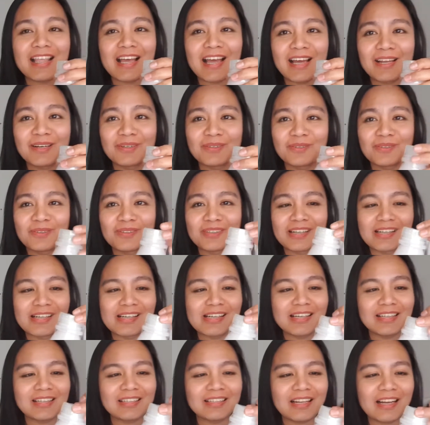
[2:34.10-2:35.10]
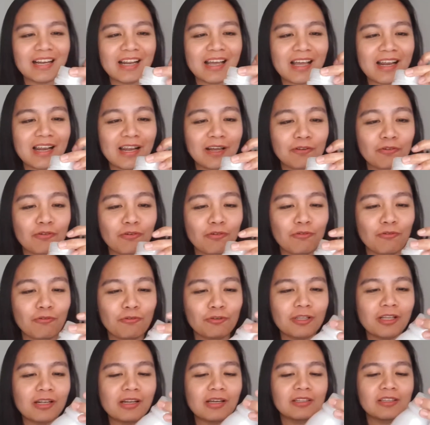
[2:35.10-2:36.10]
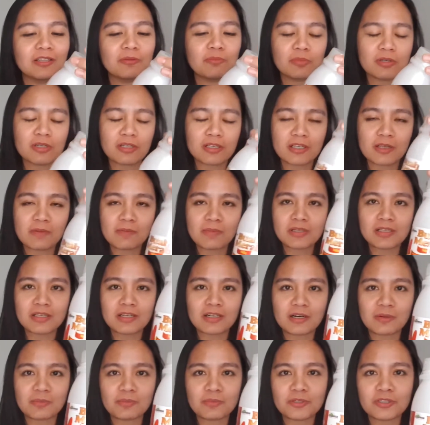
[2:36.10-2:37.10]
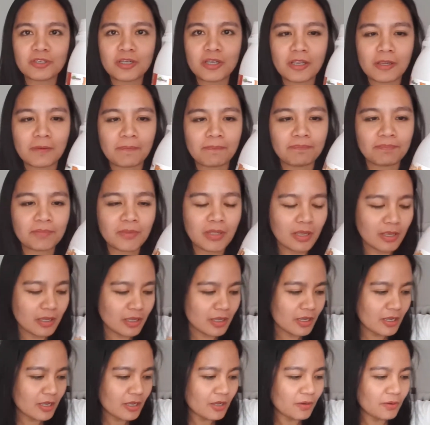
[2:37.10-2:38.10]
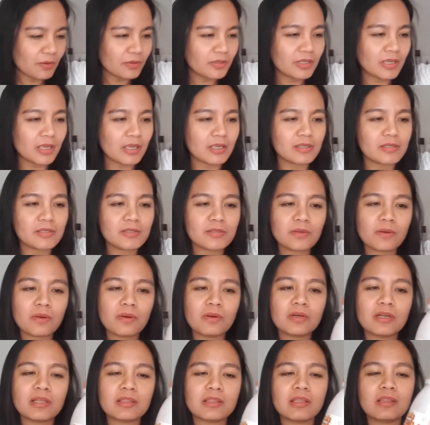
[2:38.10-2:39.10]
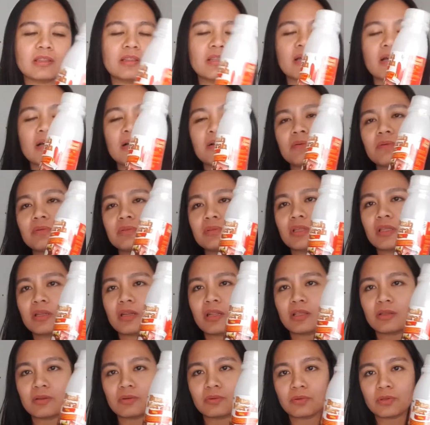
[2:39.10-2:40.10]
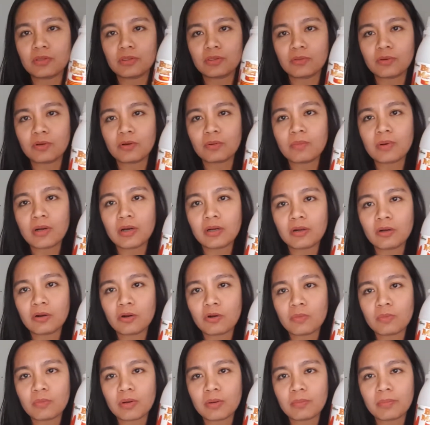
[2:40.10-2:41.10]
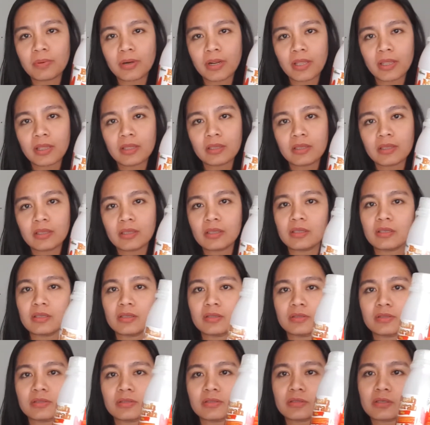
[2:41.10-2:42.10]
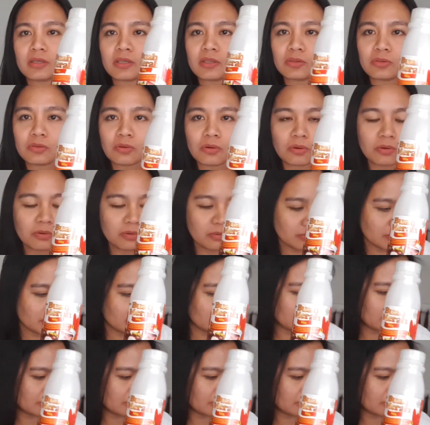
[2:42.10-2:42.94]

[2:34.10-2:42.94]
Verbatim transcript: inaano ko na lang, nilalagok ko na lang. Kasi masarap siya eh. Okay, so ang natandaan kong tinig ko ito bago ako mapregi is ito,